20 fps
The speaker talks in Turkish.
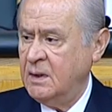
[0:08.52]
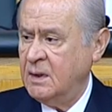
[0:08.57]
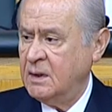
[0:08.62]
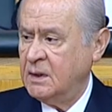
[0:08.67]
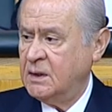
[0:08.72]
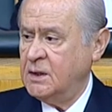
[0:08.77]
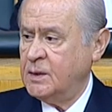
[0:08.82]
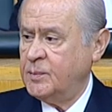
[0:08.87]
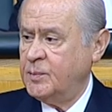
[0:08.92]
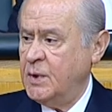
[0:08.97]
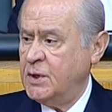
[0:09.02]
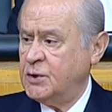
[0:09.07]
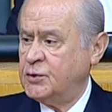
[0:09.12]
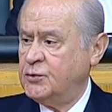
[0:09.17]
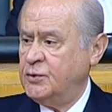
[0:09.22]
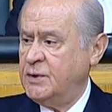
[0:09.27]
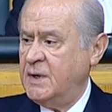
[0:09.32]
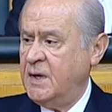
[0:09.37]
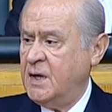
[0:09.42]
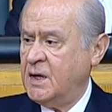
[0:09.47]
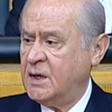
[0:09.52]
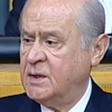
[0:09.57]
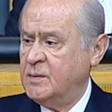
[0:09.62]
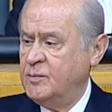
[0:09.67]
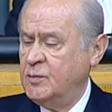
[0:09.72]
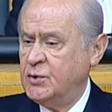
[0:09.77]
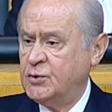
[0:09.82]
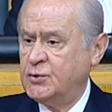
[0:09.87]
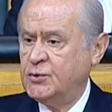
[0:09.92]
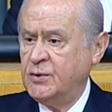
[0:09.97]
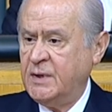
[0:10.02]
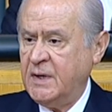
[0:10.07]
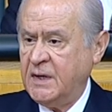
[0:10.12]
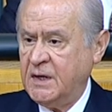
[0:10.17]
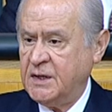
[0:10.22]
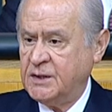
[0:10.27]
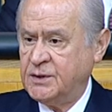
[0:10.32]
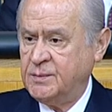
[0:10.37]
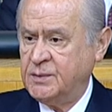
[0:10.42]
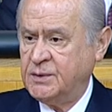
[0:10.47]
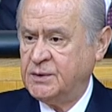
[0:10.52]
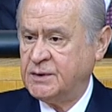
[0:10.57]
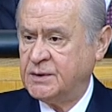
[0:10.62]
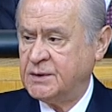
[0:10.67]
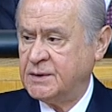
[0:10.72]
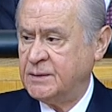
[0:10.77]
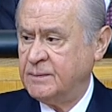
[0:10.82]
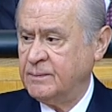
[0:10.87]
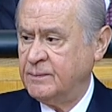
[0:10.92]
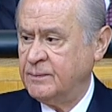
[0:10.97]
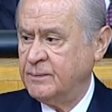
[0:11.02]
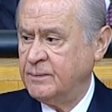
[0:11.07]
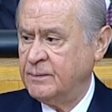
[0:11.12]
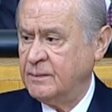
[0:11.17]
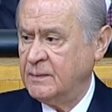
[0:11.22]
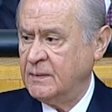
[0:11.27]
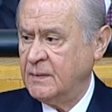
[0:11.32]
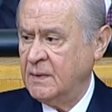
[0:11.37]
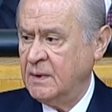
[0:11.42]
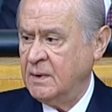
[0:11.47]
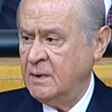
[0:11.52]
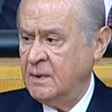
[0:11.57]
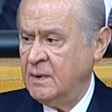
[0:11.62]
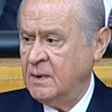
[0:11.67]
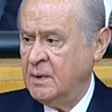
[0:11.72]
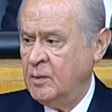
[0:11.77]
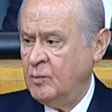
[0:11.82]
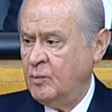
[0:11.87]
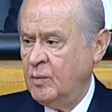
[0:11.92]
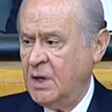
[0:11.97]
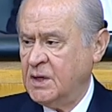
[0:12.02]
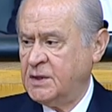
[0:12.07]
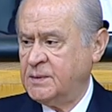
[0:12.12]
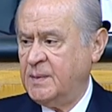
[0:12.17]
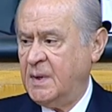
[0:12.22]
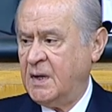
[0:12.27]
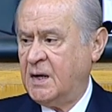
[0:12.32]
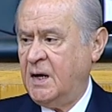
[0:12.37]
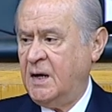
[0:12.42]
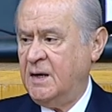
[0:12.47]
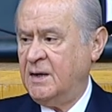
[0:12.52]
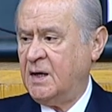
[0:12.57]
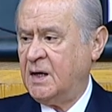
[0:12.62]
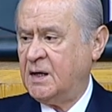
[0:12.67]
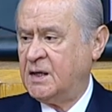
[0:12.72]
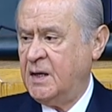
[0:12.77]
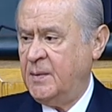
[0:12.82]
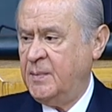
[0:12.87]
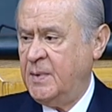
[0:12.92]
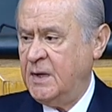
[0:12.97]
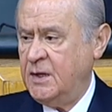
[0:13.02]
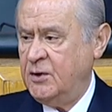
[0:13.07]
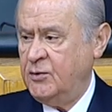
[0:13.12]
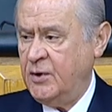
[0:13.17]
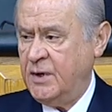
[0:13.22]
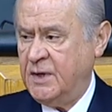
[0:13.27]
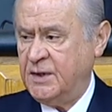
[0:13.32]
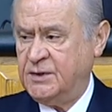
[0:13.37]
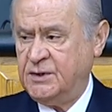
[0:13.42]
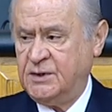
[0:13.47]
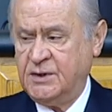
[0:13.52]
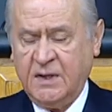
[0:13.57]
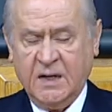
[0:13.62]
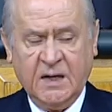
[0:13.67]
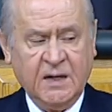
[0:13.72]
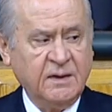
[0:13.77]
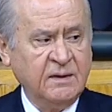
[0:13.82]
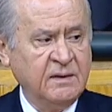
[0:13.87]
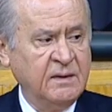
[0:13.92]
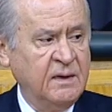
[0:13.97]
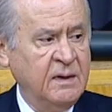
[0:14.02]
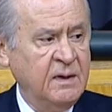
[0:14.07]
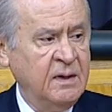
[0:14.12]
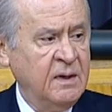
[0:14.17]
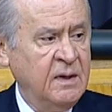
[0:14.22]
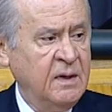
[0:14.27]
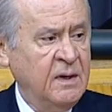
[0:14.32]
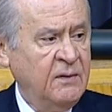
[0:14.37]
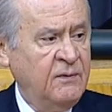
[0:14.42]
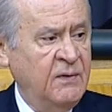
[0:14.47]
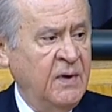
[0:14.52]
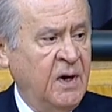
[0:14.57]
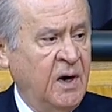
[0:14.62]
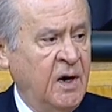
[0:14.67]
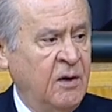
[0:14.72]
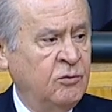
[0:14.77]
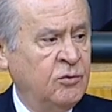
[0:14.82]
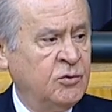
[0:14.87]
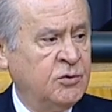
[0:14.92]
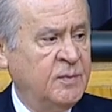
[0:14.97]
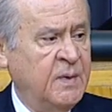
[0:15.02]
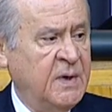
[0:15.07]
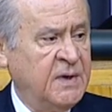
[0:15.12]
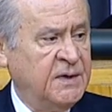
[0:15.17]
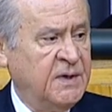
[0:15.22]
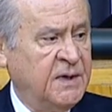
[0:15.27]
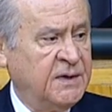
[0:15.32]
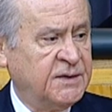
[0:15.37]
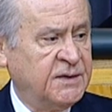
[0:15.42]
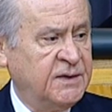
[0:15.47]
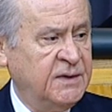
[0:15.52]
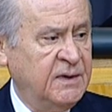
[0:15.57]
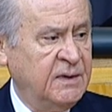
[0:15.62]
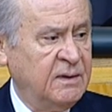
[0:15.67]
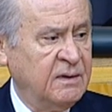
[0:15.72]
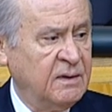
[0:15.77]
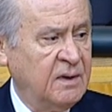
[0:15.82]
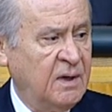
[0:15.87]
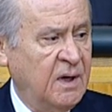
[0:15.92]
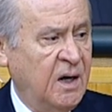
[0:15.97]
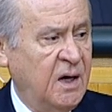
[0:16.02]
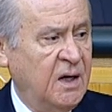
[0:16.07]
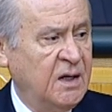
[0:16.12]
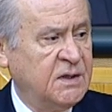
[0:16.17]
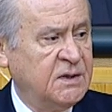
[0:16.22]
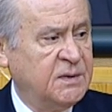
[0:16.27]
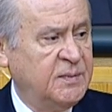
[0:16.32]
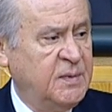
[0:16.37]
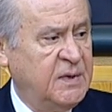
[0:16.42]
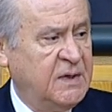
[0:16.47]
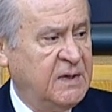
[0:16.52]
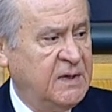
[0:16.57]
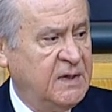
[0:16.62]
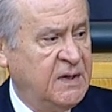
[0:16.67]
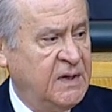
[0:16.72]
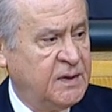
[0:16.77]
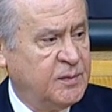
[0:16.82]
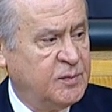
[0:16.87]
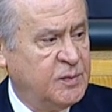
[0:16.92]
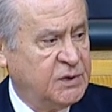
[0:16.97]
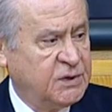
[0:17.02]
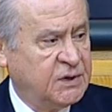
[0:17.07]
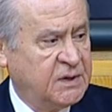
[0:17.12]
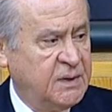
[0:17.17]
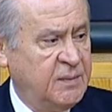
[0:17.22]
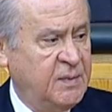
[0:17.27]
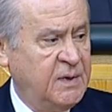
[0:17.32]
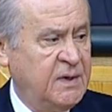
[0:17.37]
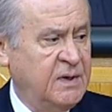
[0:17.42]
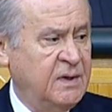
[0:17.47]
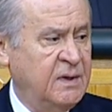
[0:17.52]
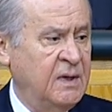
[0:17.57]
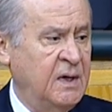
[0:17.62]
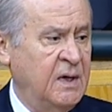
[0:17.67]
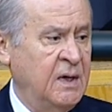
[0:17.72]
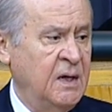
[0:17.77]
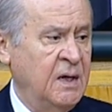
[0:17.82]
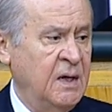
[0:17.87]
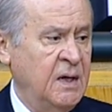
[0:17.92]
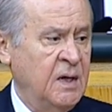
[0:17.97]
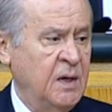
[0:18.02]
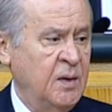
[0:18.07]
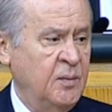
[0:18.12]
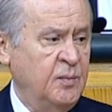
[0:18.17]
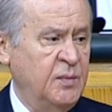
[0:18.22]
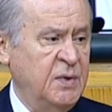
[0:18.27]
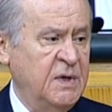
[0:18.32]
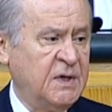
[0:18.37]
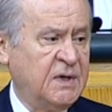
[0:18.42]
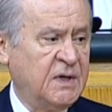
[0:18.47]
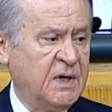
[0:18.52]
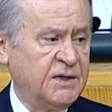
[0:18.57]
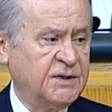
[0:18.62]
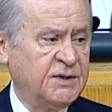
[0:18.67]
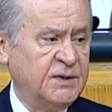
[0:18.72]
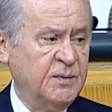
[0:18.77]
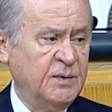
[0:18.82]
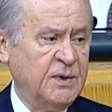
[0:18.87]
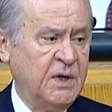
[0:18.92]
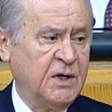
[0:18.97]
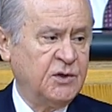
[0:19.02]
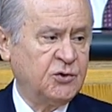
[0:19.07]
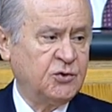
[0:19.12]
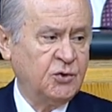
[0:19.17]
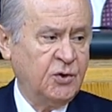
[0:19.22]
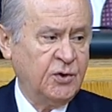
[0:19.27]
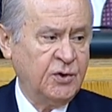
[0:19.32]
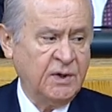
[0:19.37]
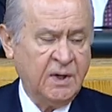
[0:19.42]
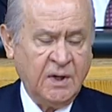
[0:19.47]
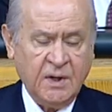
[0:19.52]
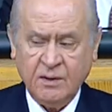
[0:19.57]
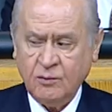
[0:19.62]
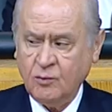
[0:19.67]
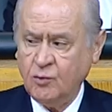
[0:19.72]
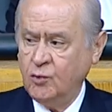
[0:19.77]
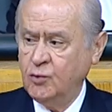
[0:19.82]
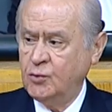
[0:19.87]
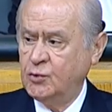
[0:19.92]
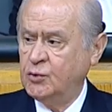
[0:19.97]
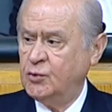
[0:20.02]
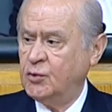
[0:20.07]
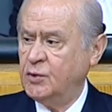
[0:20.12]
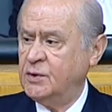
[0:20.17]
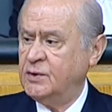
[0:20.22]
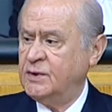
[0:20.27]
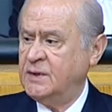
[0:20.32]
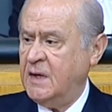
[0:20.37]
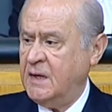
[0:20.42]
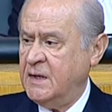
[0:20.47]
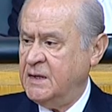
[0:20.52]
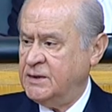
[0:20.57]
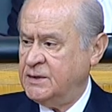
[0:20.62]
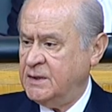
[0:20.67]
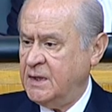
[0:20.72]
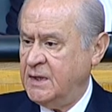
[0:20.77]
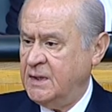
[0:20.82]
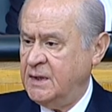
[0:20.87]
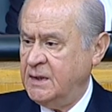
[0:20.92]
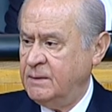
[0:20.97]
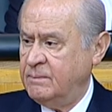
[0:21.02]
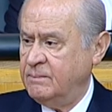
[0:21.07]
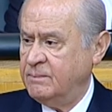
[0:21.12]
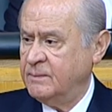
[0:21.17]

45 güne yakın bir süre geçmiştir. Başbakan AKP'li yöneticiler ve havuz medyası ağız birliği etmiş gibi 1 Kasım'dan sonra huzurun geleceğini,